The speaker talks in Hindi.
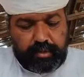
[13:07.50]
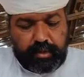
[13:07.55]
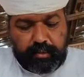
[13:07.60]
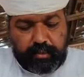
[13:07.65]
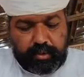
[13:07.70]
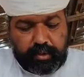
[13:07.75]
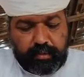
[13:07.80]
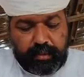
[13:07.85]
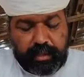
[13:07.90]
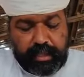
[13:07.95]

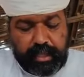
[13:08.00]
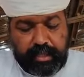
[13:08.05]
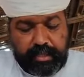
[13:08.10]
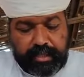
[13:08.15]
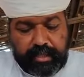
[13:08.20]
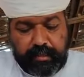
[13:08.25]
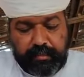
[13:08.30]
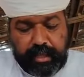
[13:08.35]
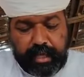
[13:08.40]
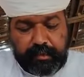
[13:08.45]
तो सुबह के
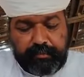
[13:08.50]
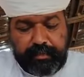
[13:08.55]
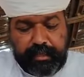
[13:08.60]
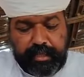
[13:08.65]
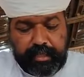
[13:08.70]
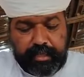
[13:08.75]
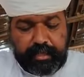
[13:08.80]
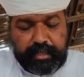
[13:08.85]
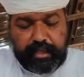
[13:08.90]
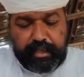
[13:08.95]
इसके बाद में
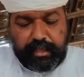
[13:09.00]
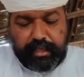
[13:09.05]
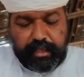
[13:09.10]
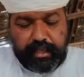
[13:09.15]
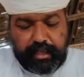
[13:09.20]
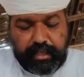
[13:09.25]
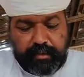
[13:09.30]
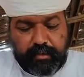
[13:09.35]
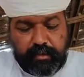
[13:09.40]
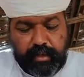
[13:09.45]
एक ए,
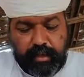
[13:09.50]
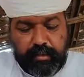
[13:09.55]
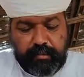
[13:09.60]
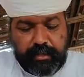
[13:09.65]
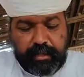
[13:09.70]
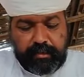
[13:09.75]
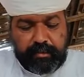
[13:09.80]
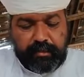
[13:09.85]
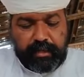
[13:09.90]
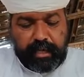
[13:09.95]
एक गोली
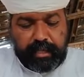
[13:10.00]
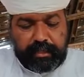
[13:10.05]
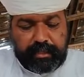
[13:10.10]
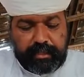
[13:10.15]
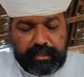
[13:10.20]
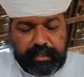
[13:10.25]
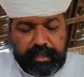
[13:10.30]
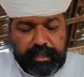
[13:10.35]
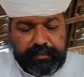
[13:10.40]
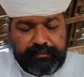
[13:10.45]
मेरे को डॉक्टर
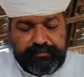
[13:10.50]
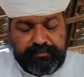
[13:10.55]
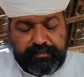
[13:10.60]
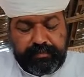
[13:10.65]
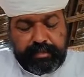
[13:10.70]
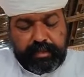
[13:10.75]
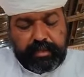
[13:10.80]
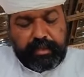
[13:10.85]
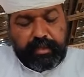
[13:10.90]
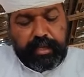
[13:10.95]
ने कहा
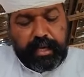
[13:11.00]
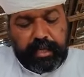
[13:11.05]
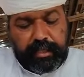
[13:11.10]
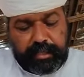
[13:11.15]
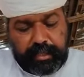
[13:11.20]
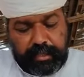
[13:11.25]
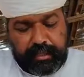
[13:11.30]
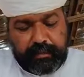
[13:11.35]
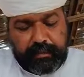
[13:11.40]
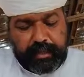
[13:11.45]

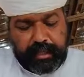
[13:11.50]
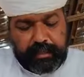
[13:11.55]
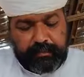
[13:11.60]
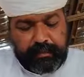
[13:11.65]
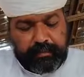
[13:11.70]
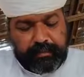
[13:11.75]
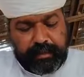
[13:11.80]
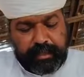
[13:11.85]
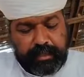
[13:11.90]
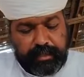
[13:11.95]
घाट खाने के बाद
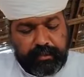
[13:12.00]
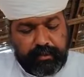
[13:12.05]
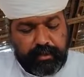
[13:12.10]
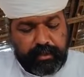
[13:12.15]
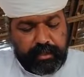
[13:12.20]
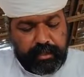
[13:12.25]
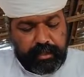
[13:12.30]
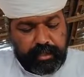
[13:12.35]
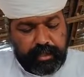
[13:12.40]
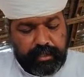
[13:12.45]
में पहली
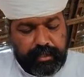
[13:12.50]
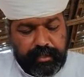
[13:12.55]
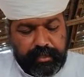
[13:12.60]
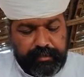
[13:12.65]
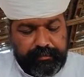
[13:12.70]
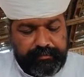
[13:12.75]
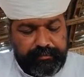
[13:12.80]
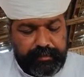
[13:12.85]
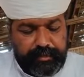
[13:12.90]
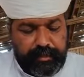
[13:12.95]
गोली ये
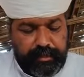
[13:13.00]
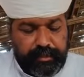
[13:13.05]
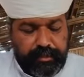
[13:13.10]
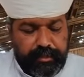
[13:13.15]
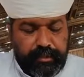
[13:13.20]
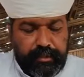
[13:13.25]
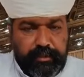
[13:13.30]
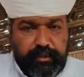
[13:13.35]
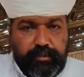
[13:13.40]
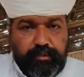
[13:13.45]
लेना
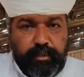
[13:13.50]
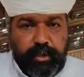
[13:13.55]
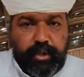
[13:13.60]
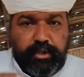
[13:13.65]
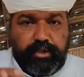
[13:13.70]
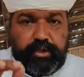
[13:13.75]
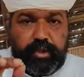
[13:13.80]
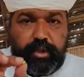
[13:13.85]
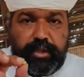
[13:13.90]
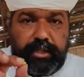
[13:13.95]

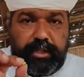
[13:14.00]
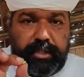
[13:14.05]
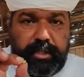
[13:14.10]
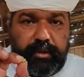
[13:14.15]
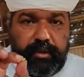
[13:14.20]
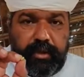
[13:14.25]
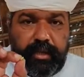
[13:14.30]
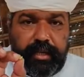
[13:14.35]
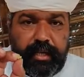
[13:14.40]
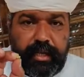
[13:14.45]
बहुत छोटी
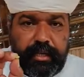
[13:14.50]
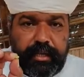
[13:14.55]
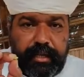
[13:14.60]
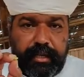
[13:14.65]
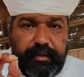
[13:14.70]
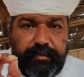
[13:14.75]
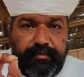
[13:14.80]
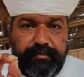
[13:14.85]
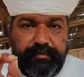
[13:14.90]
सी गोली है ये